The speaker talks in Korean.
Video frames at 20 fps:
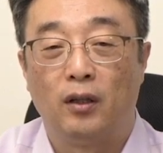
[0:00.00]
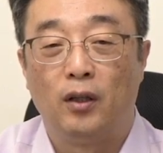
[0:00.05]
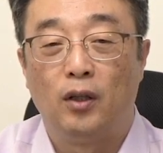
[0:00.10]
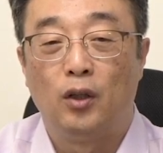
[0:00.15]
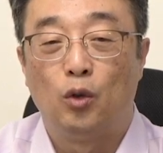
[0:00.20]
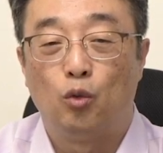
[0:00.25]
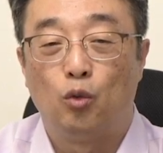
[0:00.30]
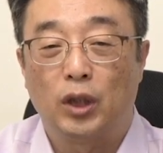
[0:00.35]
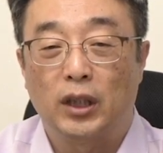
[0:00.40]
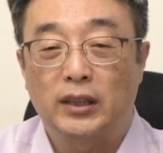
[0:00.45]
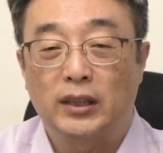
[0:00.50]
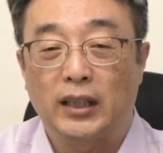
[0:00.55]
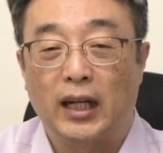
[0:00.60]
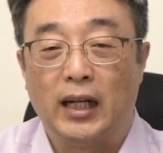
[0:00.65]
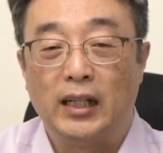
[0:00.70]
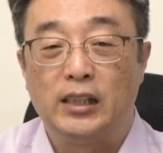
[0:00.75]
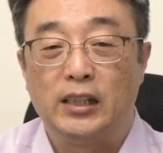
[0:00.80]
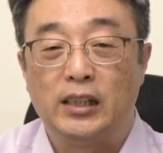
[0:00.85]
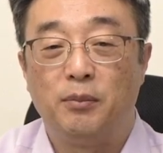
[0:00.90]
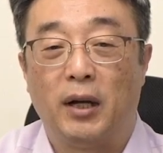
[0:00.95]
우리가 잘
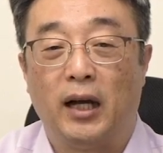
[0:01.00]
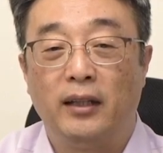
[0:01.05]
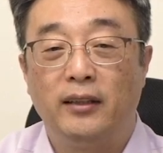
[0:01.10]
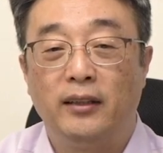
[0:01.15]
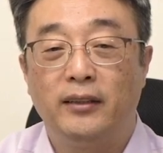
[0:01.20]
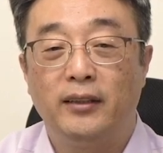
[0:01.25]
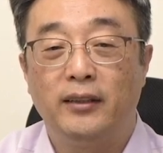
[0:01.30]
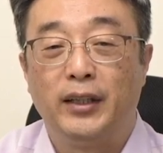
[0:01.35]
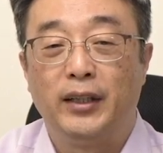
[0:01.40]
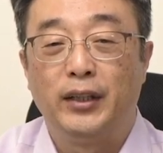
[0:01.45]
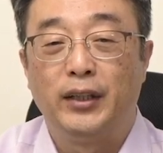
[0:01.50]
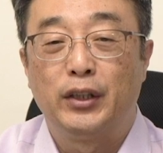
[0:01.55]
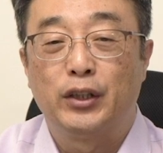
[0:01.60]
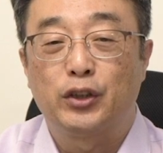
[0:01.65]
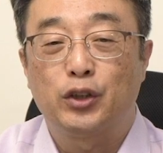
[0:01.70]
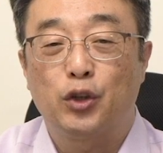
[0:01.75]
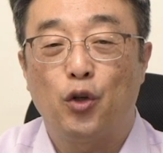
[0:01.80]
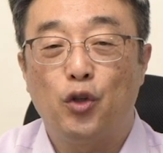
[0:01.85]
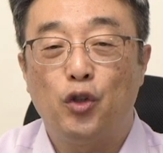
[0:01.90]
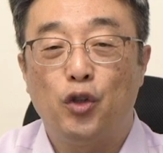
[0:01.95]
알지만
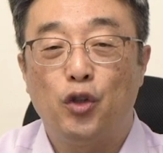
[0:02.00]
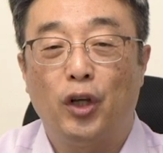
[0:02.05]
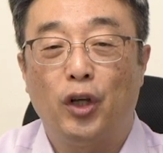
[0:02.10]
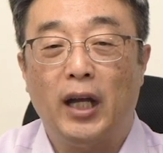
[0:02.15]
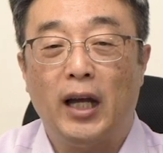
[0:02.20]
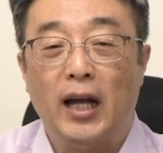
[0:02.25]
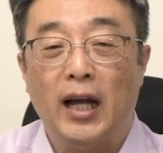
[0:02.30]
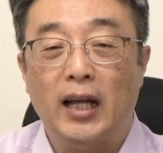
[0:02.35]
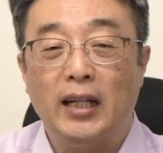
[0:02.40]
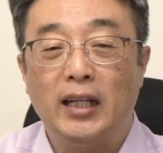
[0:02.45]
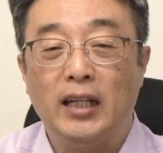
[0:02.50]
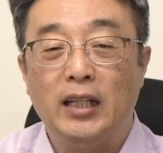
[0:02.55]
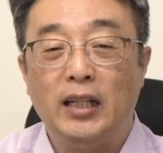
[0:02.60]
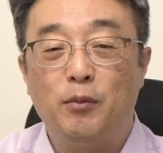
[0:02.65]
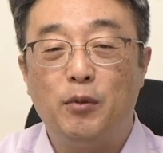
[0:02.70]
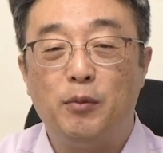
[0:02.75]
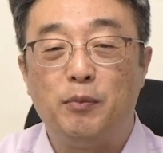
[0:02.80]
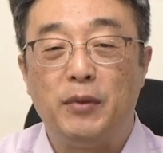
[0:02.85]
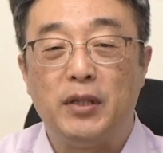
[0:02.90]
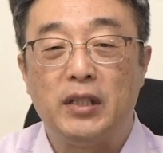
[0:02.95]
성경에 하나님을
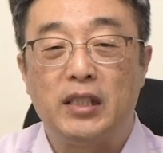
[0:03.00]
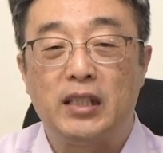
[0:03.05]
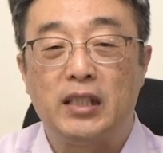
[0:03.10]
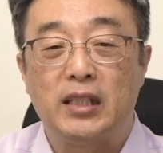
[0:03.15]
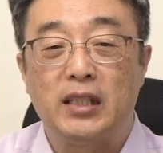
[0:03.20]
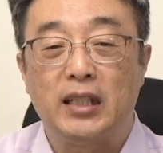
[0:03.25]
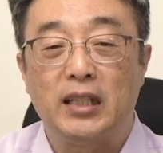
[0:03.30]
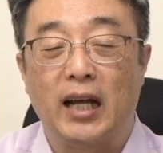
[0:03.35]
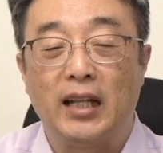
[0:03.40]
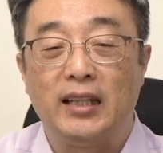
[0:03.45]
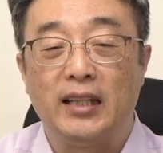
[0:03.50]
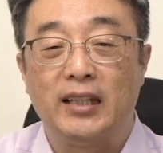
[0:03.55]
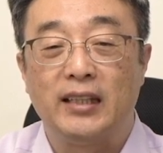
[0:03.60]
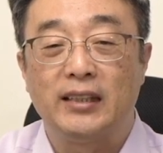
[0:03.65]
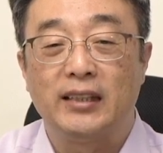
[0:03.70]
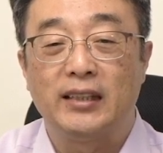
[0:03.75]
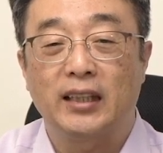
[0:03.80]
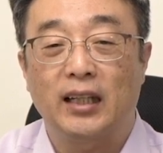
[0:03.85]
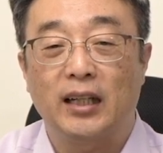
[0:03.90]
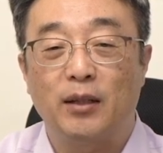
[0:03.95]
믿지 않는
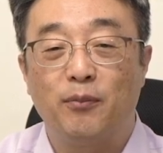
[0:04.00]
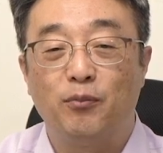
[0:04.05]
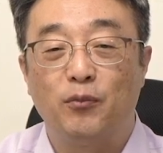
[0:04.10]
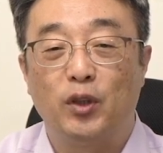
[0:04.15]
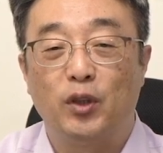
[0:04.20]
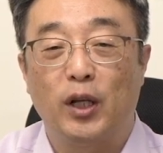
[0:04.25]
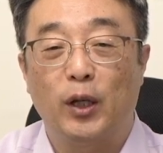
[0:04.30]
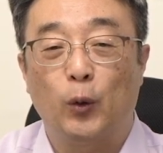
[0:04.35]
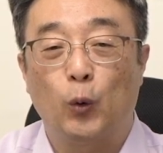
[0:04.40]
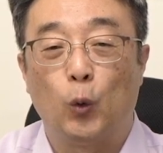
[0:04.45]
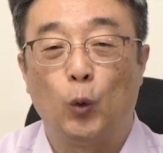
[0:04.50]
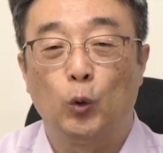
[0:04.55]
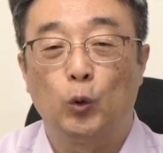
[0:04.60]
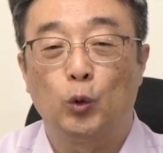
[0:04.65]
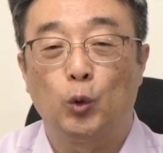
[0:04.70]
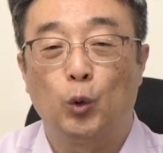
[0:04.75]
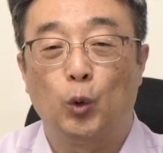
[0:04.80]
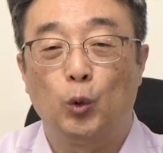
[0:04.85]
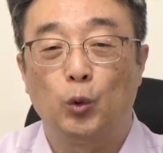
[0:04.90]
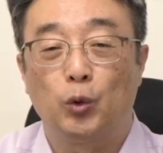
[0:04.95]
사람들의
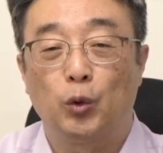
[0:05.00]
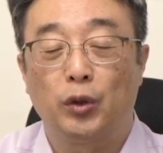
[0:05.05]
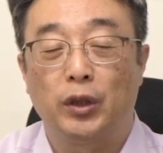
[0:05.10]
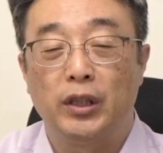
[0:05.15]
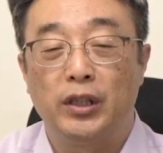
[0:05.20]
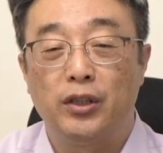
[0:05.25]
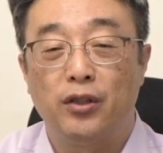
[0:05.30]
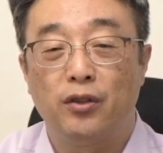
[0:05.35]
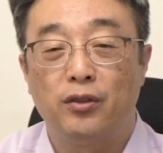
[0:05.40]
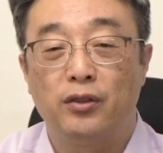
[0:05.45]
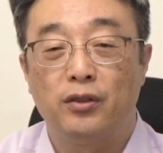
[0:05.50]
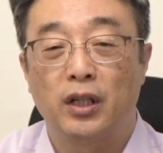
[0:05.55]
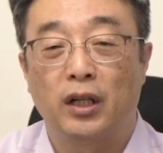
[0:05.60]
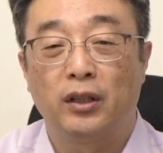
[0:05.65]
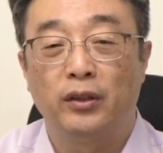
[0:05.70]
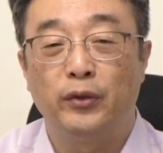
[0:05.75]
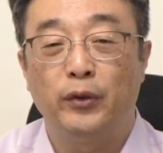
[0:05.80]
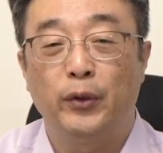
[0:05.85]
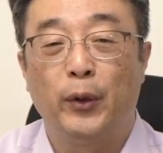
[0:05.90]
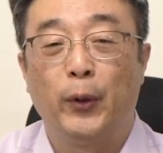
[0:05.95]
공통적인
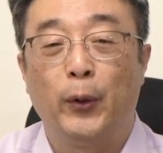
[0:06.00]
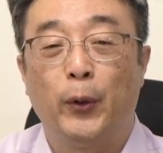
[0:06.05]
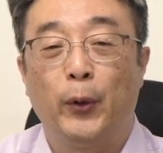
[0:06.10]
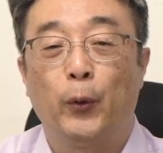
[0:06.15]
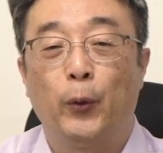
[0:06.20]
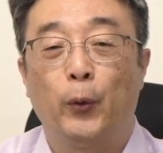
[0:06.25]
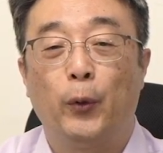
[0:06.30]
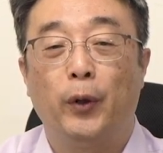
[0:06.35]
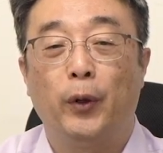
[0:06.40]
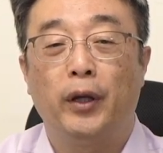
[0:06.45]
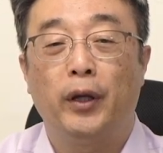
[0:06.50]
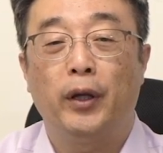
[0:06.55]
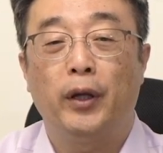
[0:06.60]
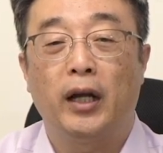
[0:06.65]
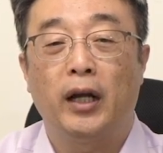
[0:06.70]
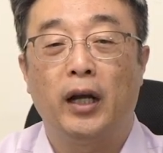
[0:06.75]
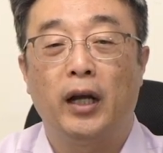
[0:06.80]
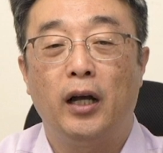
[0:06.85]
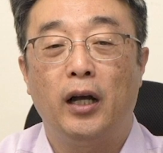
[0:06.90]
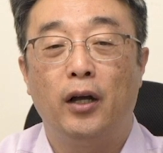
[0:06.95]
현상은
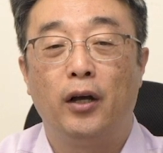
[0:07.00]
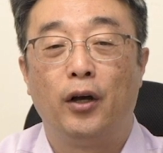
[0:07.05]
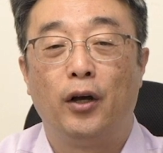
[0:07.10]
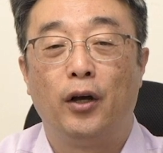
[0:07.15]
회개가